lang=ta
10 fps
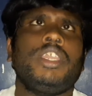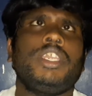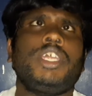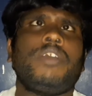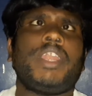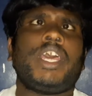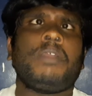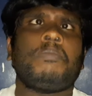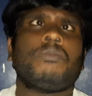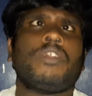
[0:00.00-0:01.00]
இதை விட
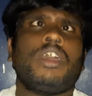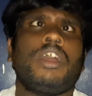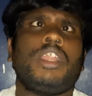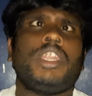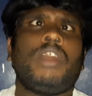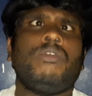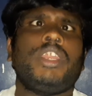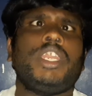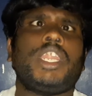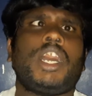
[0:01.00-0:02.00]
நான்
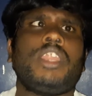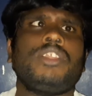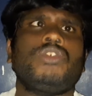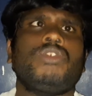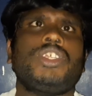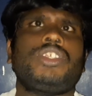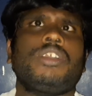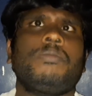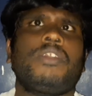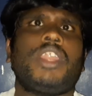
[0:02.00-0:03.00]
ஒரு நாலஞ்சு
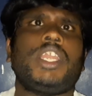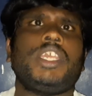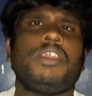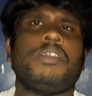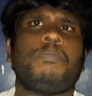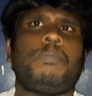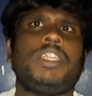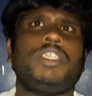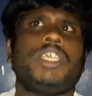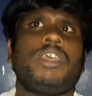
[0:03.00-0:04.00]
வருஷத்துக்கு முன்னாடி
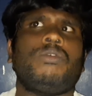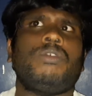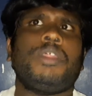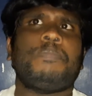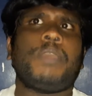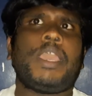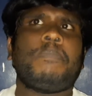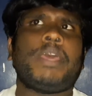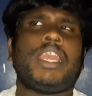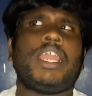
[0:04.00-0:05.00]
படித்த ஒரு
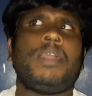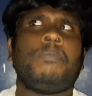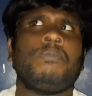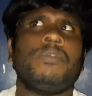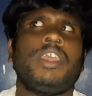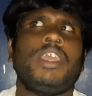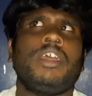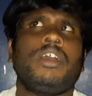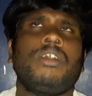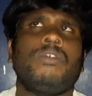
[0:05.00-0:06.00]
பேப்பரில்
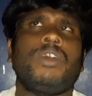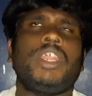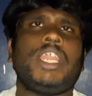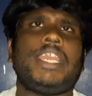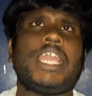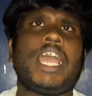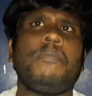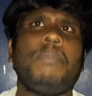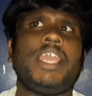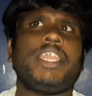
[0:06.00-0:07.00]
ஒரு
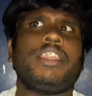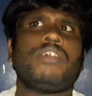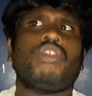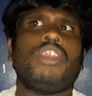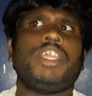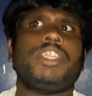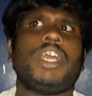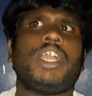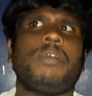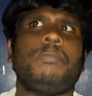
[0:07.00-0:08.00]
லேபில் என்ன
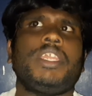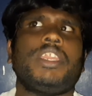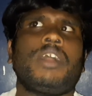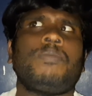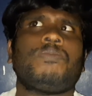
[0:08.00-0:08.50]
சொல்லியிருந்தாங்க அப்படின்னா